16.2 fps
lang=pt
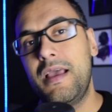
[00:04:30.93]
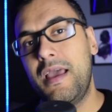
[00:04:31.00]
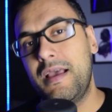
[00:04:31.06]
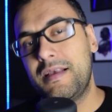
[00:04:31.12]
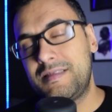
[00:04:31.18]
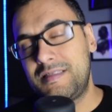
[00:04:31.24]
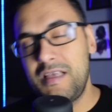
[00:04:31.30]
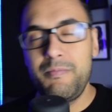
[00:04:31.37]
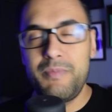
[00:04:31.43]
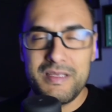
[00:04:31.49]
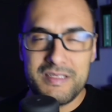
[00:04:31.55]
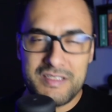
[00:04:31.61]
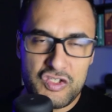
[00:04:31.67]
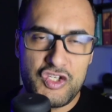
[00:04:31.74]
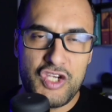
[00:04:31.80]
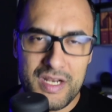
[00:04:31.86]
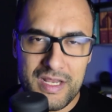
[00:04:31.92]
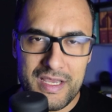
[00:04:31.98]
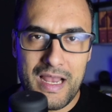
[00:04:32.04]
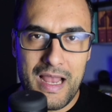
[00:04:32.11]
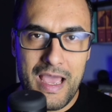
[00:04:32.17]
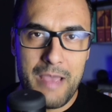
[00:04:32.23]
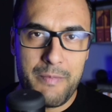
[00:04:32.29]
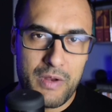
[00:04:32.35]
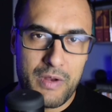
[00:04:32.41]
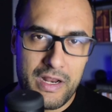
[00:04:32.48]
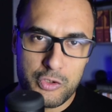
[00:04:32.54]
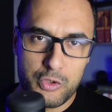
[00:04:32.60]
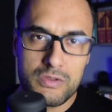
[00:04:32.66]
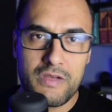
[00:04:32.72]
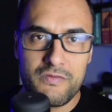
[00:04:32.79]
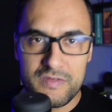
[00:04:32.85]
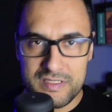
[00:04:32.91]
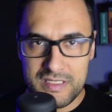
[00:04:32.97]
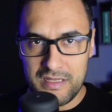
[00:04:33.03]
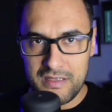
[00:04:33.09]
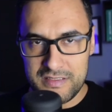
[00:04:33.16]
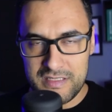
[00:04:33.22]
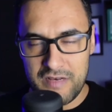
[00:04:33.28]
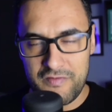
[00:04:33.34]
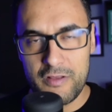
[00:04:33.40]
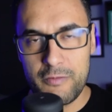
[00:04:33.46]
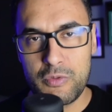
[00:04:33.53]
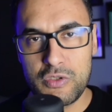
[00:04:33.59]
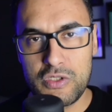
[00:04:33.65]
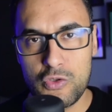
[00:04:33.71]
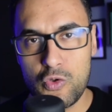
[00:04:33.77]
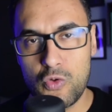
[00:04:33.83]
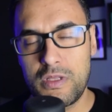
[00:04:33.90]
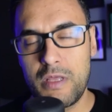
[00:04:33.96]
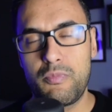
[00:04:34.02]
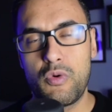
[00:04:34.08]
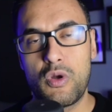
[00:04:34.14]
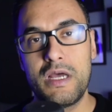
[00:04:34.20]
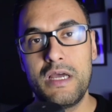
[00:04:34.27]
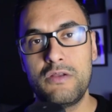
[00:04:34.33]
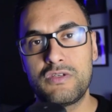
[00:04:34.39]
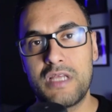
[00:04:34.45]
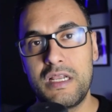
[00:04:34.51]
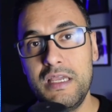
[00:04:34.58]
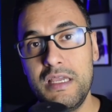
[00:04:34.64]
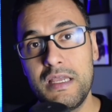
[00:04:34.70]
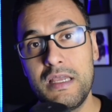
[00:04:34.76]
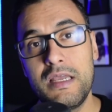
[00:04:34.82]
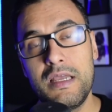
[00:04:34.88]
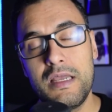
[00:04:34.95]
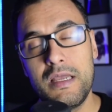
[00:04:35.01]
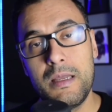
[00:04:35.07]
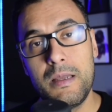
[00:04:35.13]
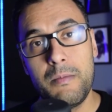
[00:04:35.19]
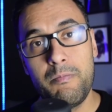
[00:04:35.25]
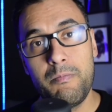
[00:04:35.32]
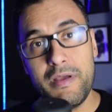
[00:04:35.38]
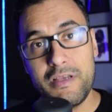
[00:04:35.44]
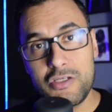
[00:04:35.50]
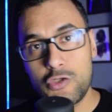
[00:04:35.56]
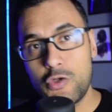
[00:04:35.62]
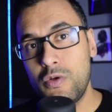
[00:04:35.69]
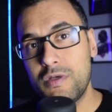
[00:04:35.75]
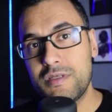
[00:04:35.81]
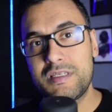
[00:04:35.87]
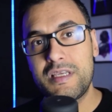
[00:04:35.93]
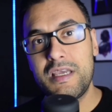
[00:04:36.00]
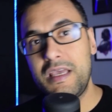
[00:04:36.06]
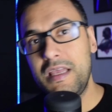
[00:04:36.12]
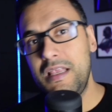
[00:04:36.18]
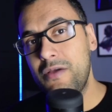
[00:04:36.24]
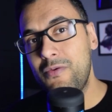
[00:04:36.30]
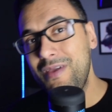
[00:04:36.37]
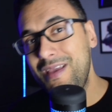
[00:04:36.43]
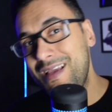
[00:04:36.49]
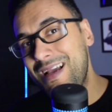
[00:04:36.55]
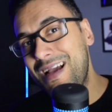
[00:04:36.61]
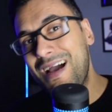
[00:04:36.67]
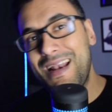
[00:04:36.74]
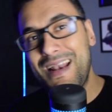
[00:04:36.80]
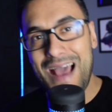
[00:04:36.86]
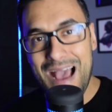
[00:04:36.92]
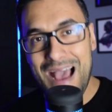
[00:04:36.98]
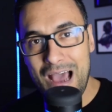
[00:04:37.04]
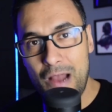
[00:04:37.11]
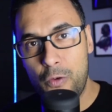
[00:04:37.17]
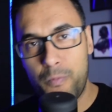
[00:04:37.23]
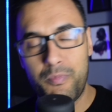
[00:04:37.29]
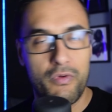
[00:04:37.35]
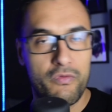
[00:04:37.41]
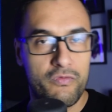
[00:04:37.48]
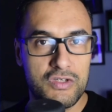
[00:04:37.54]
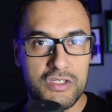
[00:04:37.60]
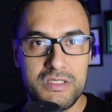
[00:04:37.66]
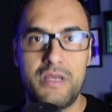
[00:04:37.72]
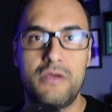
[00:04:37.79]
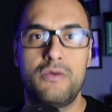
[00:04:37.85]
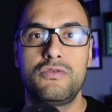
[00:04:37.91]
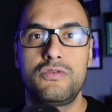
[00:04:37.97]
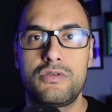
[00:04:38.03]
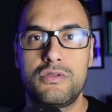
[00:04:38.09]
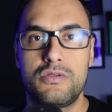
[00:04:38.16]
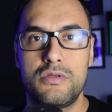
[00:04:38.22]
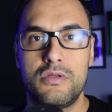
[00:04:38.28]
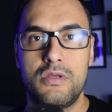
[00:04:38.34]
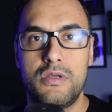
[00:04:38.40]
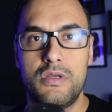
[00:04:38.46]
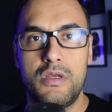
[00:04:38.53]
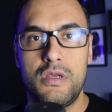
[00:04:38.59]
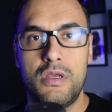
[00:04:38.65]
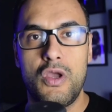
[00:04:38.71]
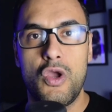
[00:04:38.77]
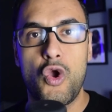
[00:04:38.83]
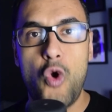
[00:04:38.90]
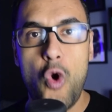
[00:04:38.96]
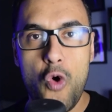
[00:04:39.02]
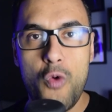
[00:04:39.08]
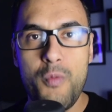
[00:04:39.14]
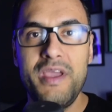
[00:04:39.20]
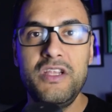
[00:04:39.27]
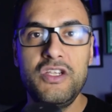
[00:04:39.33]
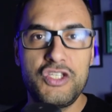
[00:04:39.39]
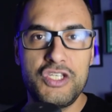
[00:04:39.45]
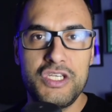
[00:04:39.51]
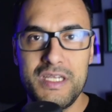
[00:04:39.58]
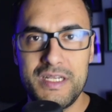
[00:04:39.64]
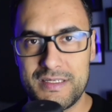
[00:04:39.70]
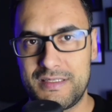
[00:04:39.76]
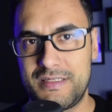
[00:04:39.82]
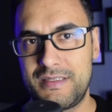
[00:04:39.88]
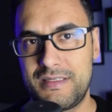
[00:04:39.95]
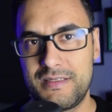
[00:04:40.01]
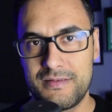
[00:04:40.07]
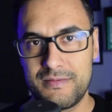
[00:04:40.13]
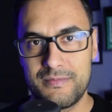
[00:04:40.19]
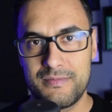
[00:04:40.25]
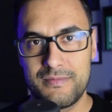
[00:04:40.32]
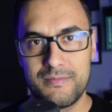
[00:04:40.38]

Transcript: É, sempre existia naquela época, né? João estava escrevendo para os seus contemporâneos ali, pessoas que queriam enganar o povo de Deus com mentiras.